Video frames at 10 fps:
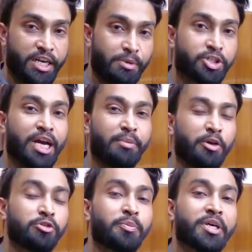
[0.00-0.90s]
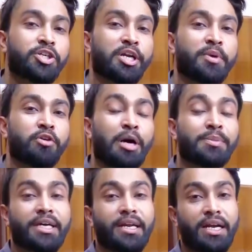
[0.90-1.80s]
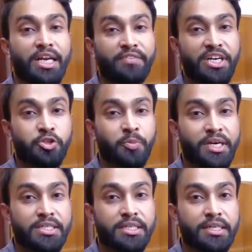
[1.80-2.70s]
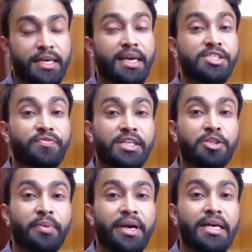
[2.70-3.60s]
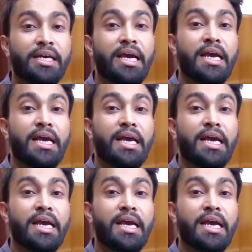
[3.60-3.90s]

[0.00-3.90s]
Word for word: नमस्कार मैं हूं दीपक शर्मा और आप देख रहे हैं एनटीवी निष्पक्ष देखिए इस वक्त मैं